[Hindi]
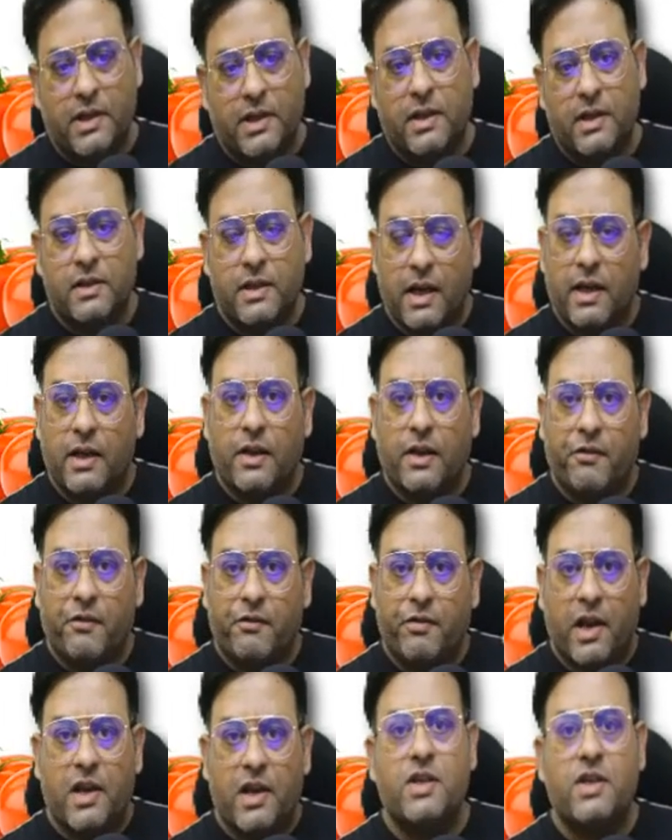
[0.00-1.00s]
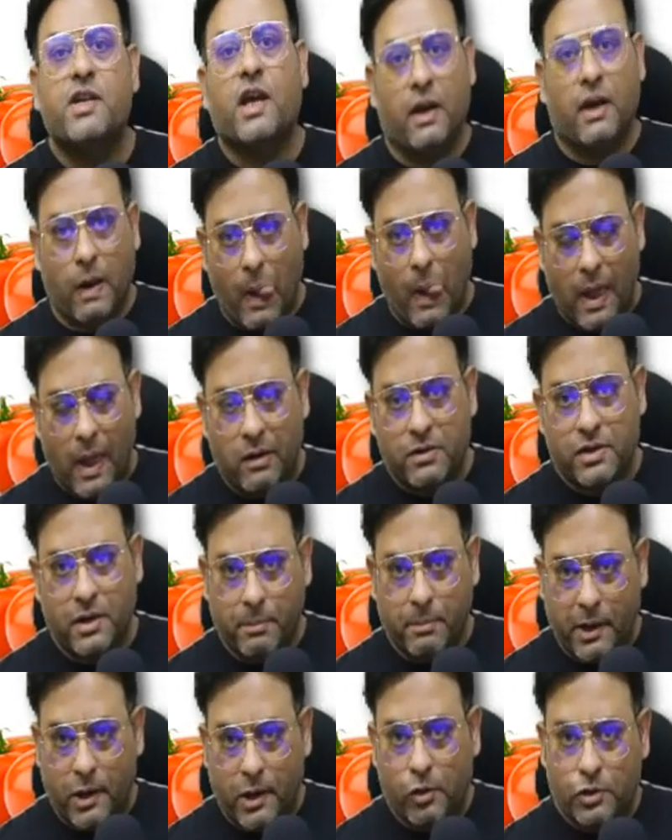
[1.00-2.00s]
चीज़ यानी कि व्यंजन से
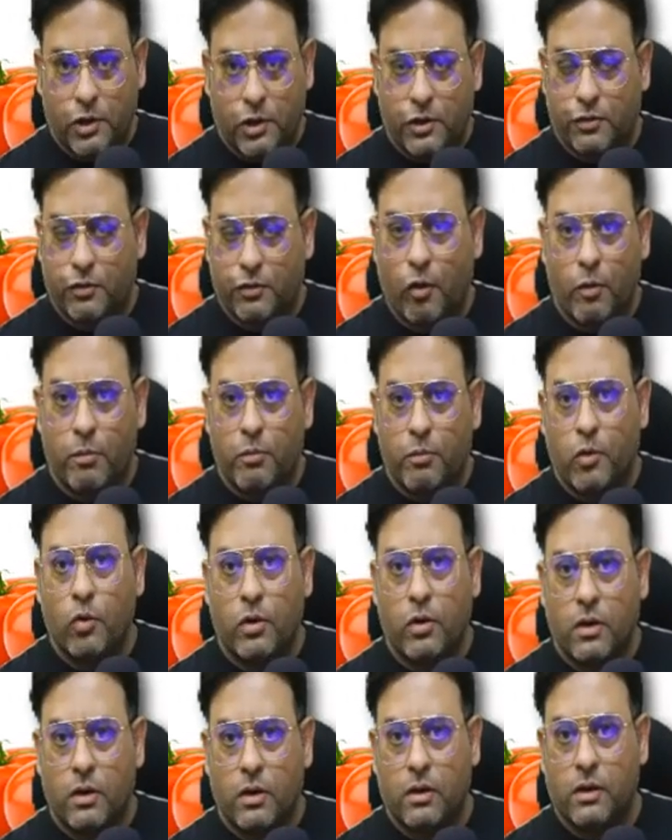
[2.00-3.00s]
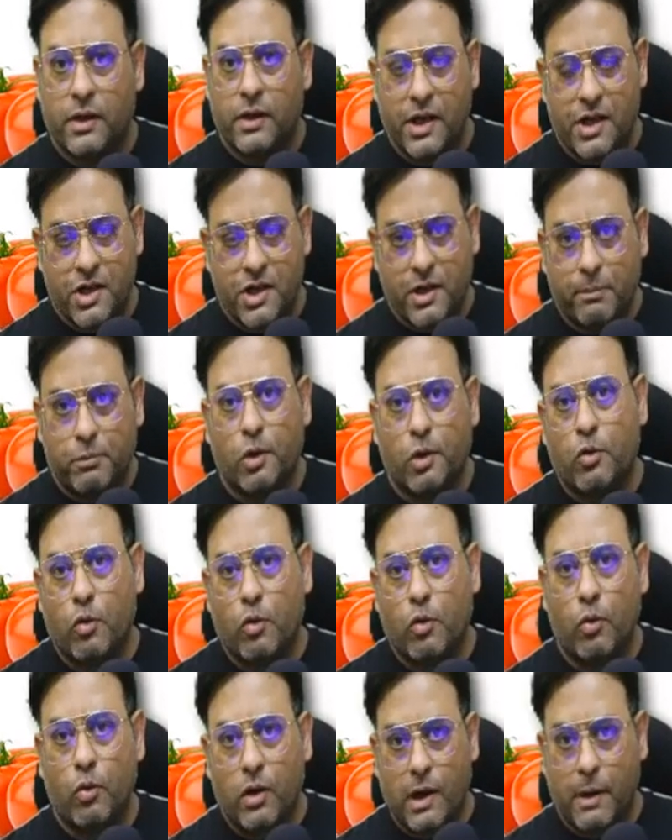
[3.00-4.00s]
मैं डोजेज फॉर्म को के शब्द
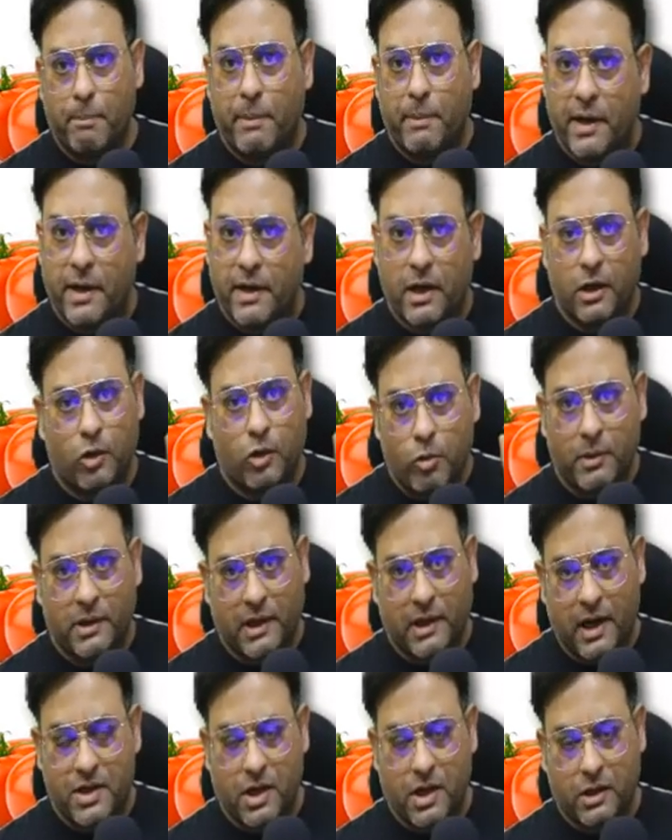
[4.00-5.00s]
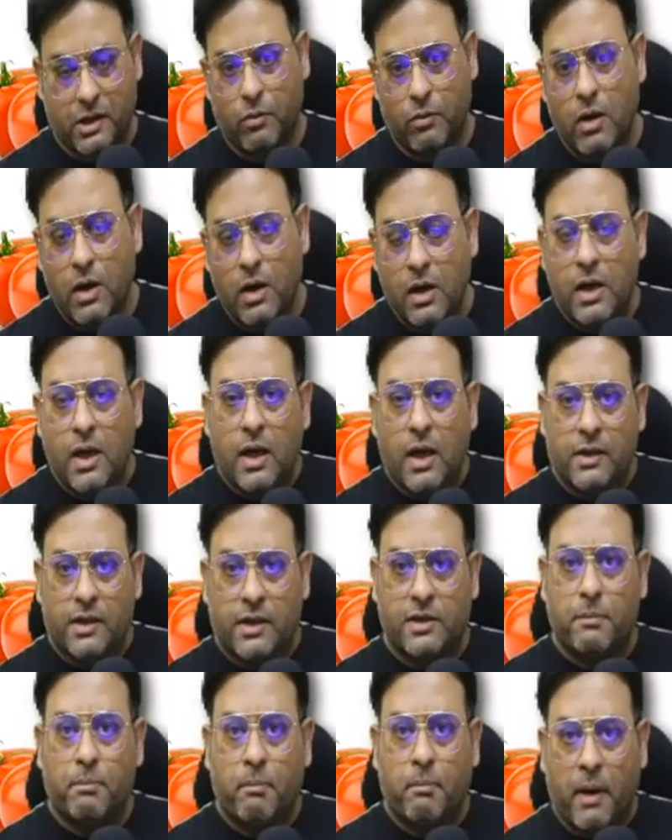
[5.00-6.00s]
को कंपेयर करते हुए बताना चाहता हूँ
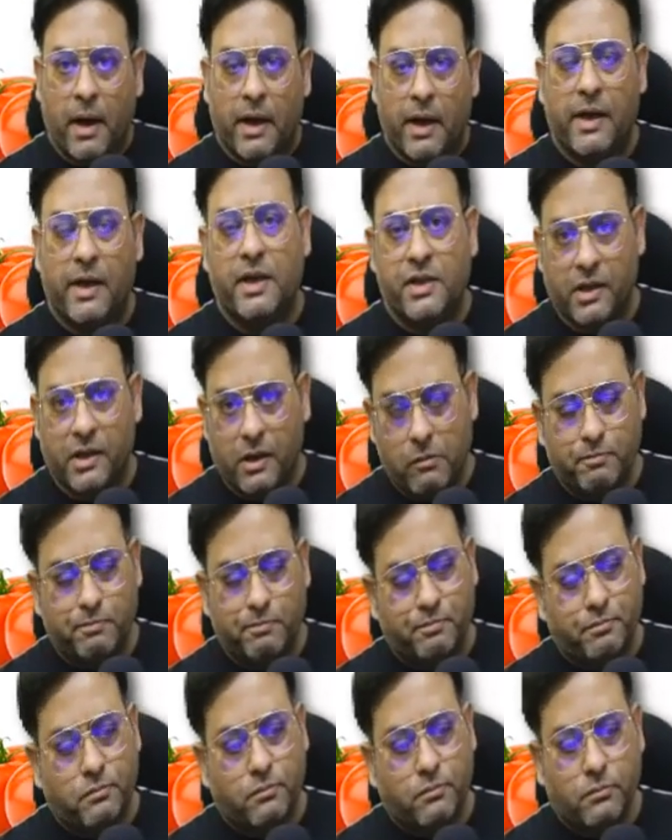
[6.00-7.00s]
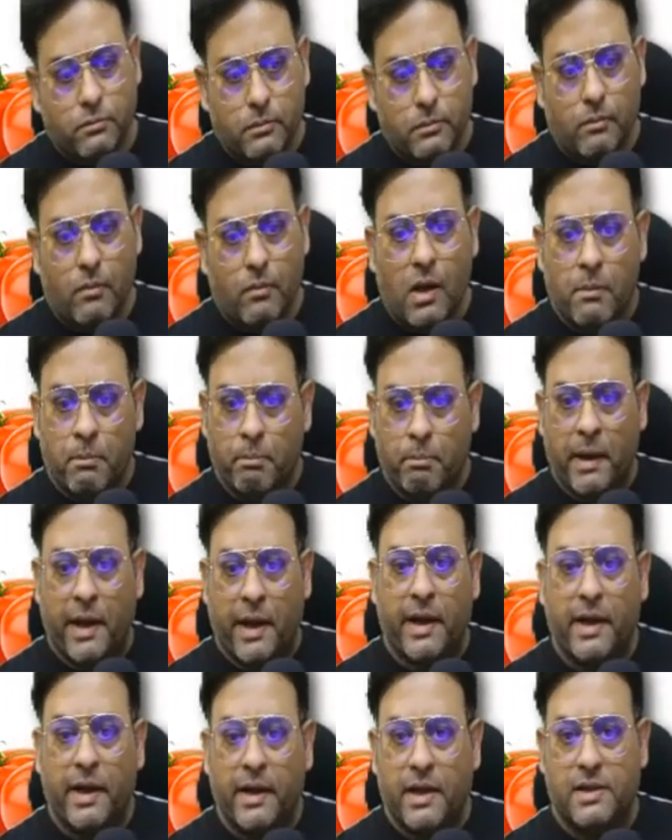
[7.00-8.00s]
जैसे मान लीजिए
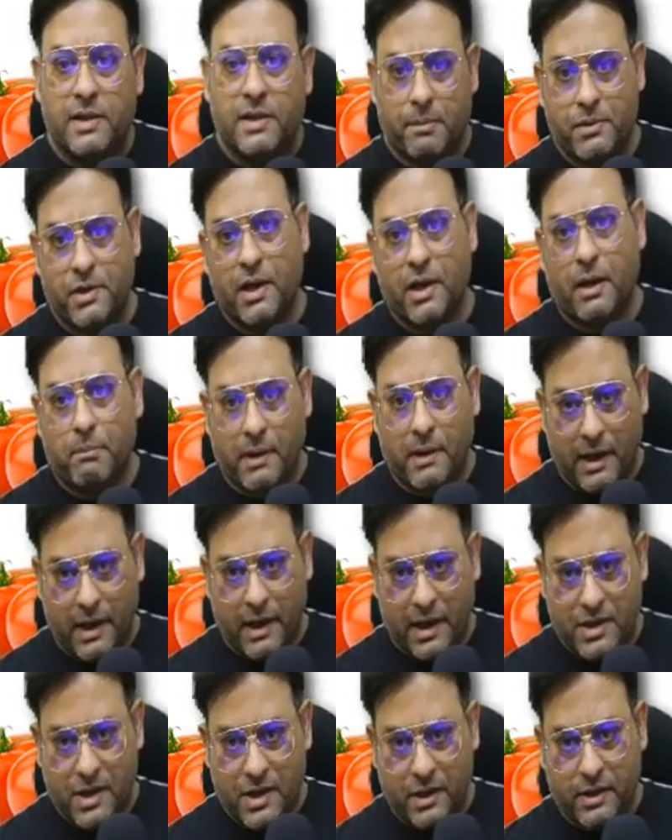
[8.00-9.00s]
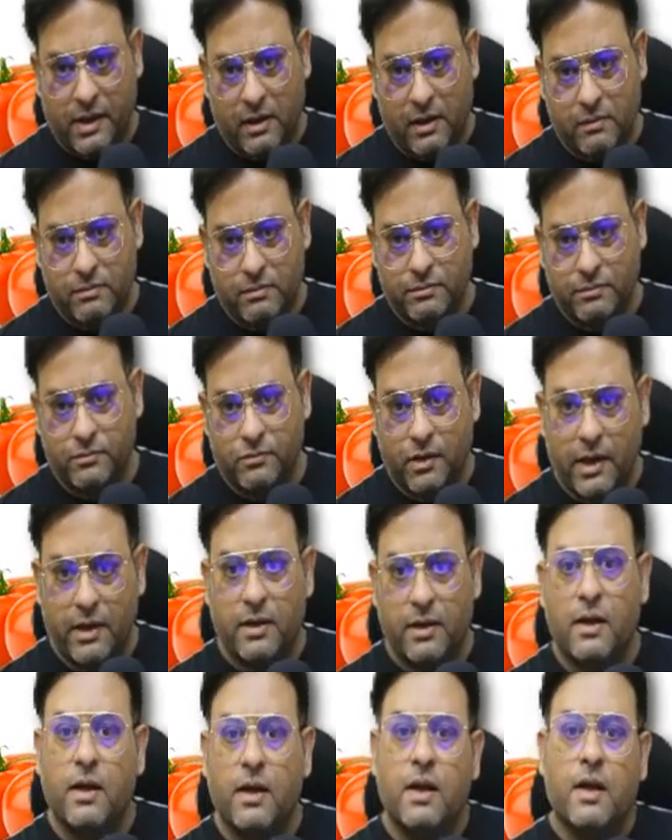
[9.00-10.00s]
बैंगन की सब्जी आप बनाना चाहते हैं राइट